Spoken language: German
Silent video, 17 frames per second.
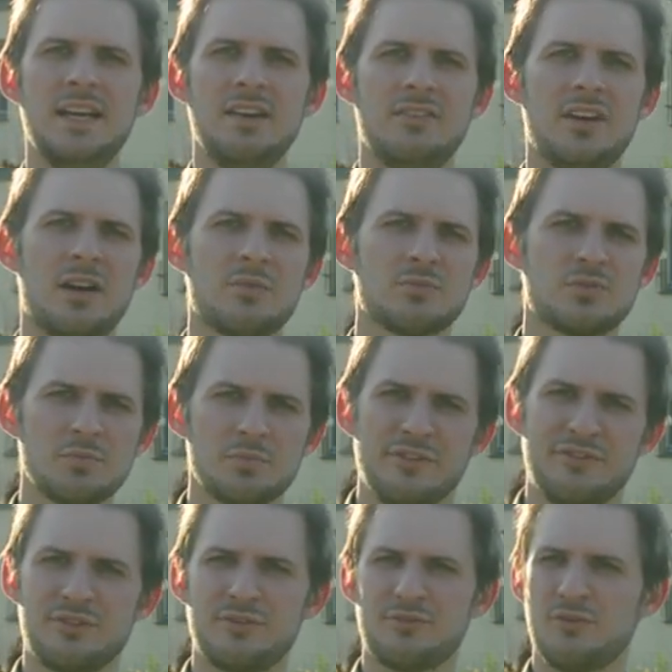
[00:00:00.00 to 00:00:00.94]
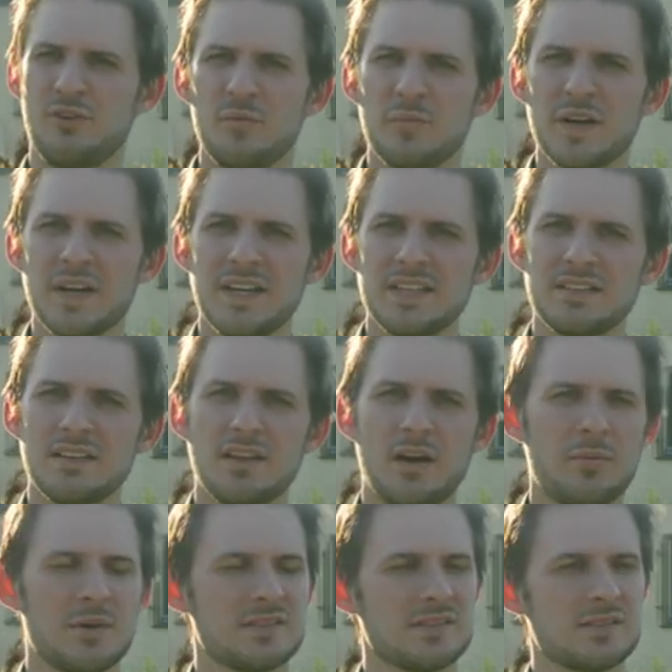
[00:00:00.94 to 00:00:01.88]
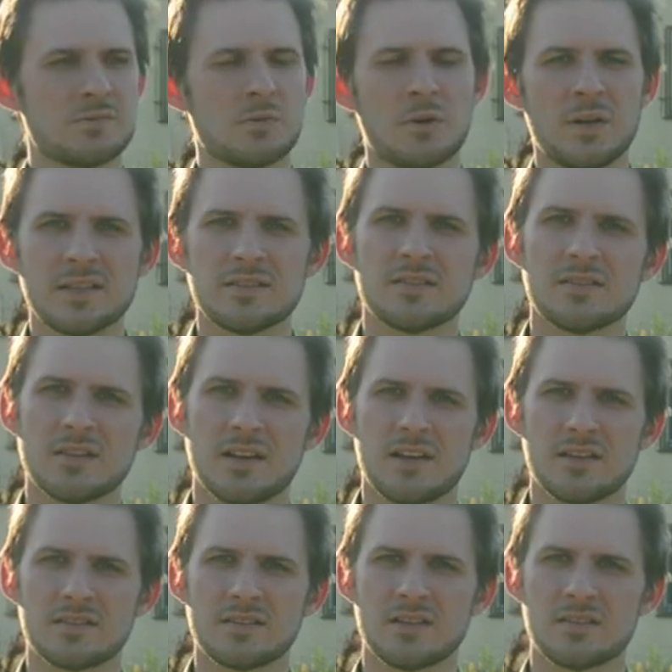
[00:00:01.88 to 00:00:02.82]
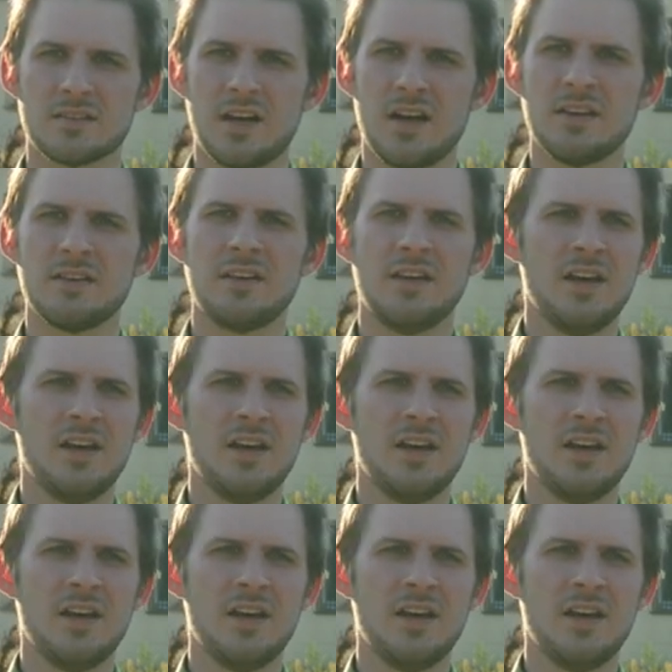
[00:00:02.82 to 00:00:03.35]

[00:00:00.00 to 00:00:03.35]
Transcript: Wir haben super viel vorbereitet, aber es ist noch längst nicht alles getan.